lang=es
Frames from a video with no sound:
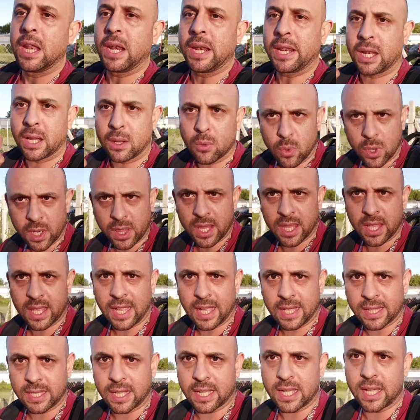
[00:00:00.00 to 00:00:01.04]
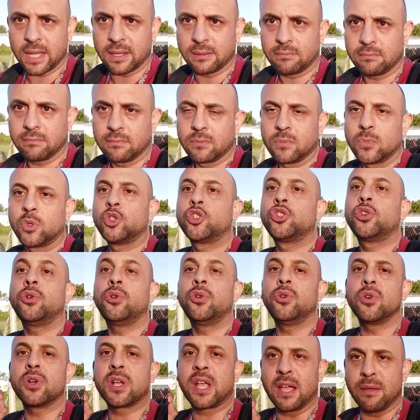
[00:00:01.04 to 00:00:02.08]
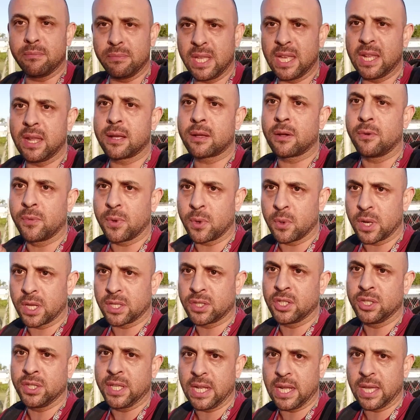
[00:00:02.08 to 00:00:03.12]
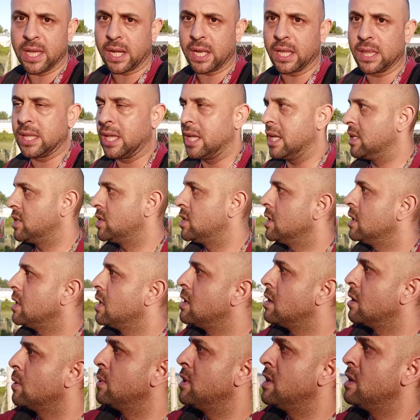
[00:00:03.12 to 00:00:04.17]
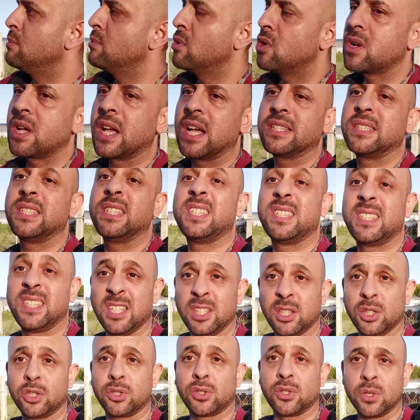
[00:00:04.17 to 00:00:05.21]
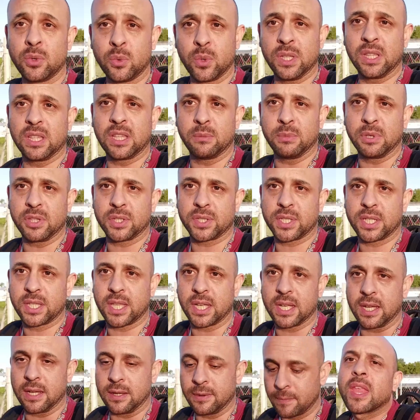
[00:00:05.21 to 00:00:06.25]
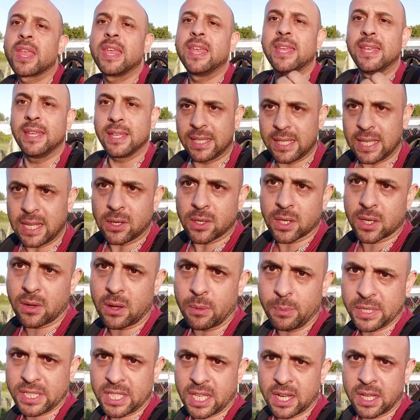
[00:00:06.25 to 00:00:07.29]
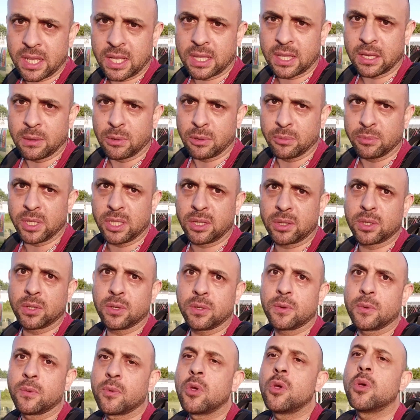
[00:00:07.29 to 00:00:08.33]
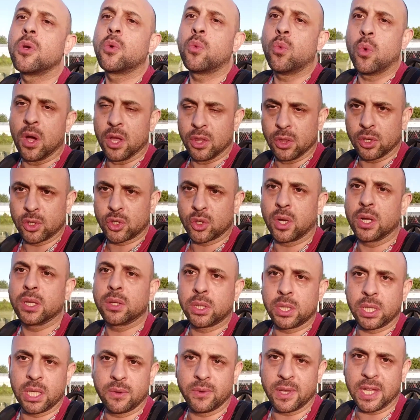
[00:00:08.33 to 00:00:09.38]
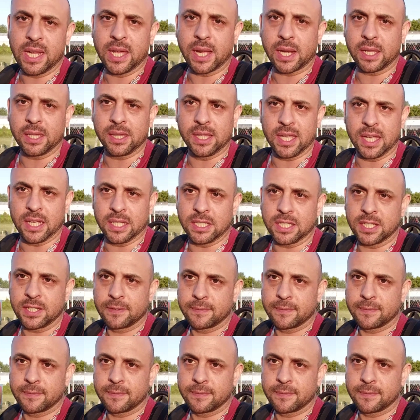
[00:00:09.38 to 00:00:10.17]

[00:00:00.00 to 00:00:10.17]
Recuerden que hasta acá yo no cambié la configuración del RTH y nos vinimos casi 150 metros hasta acá. ¿Qué es lo que va a pasar en este momento cuando yo active el RTH?